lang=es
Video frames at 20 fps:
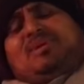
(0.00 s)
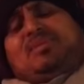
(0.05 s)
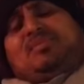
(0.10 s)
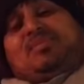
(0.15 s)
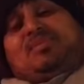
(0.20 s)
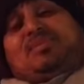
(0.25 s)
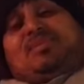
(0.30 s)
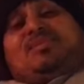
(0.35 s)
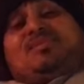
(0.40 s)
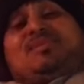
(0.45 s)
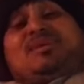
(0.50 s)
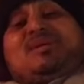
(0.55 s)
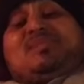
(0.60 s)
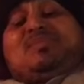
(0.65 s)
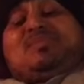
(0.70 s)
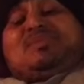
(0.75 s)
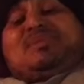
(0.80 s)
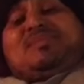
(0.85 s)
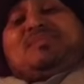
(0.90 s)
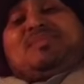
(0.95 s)
pero era por los
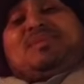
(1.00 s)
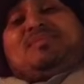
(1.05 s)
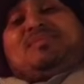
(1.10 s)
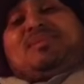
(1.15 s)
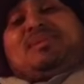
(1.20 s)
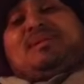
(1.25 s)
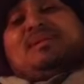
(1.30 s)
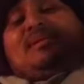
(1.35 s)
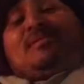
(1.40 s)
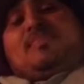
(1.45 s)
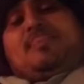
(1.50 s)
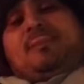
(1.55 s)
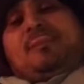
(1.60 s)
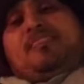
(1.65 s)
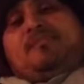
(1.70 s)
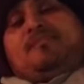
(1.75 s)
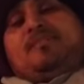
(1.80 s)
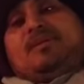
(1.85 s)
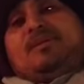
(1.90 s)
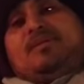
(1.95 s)
nervios también, ¿verdad?
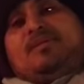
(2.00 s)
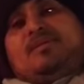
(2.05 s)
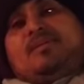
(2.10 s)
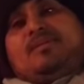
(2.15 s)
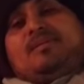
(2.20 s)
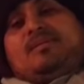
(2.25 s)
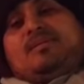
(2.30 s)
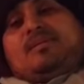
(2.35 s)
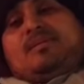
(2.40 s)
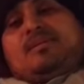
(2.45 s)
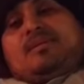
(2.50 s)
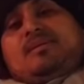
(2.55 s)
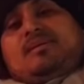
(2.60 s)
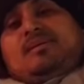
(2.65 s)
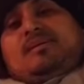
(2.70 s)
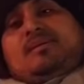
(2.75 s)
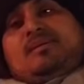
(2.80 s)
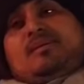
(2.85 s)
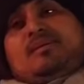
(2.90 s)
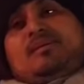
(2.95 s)
Pero
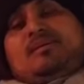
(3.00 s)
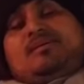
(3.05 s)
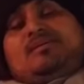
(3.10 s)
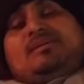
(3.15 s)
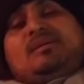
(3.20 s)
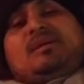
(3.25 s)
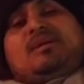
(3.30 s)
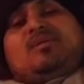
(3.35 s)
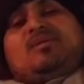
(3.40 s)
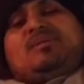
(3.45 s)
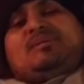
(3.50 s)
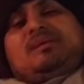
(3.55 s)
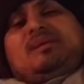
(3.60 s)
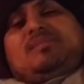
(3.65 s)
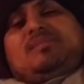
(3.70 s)
yo sé que voy a